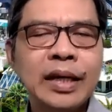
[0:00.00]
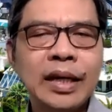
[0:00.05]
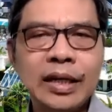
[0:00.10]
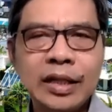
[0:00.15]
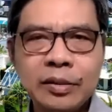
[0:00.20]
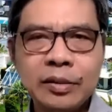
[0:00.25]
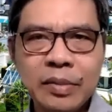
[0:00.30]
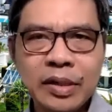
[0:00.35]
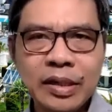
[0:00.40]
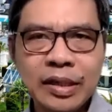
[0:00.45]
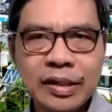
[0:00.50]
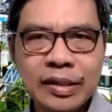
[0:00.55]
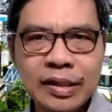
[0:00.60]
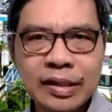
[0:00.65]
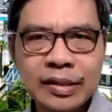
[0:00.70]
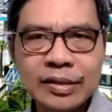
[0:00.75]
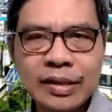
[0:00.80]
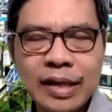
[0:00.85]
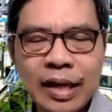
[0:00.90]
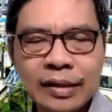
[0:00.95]
And let me read
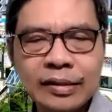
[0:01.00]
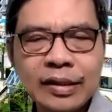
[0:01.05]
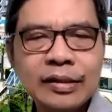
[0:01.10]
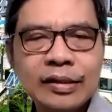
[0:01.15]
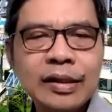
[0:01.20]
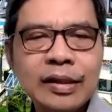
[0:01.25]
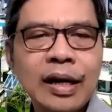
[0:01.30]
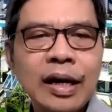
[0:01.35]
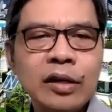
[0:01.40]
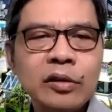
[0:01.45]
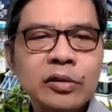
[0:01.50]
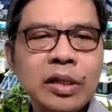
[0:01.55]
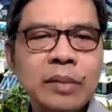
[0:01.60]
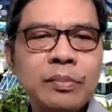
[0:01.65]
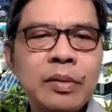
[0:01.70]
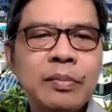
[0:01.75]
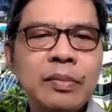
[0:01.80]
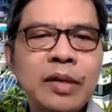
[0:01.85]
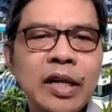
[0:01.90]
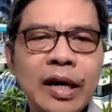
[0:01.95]
this sa ating Tagalog na
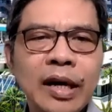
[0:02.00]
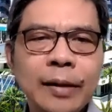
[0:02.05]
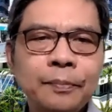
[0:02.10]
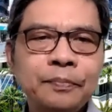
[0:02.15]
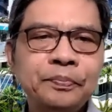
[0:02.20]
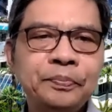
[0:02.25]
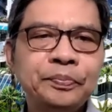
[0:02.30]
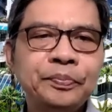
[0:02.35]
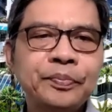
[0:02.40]
Biblia.